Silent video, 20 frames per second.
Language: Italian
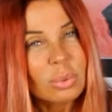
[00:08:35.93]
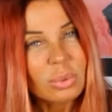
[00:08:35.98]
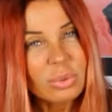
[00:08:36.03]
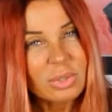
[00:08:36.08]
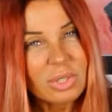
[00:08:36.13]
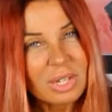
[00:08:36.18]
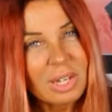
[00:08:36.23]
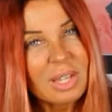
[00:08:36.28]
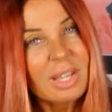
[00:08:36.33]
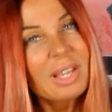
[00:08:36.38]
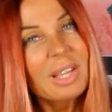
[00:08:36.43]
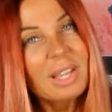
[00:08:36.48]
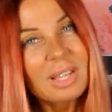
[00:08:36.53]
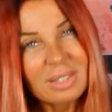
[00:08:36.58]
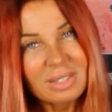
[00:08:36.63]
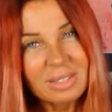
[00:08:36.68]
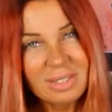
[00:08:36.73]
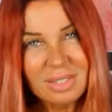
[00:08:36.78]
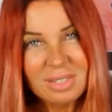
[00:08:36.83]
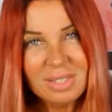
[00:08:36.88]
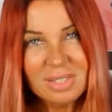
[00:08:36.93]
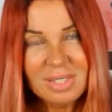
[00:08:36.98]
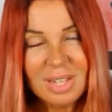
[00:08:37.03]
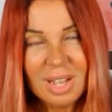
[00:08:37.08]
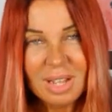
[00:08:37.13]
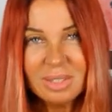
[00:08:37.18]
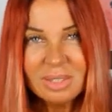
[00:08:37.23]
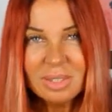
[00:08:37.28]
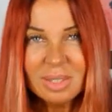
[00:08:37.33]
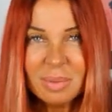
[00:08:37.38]
utile e
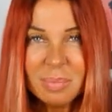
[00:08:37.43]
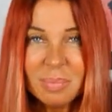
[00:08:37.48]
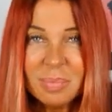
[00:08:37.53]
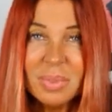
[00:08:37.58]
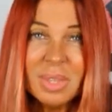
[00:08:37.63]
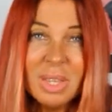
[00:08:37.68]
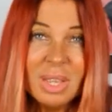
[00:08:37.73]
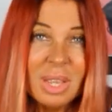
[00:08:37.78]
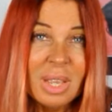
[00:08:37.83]
interessante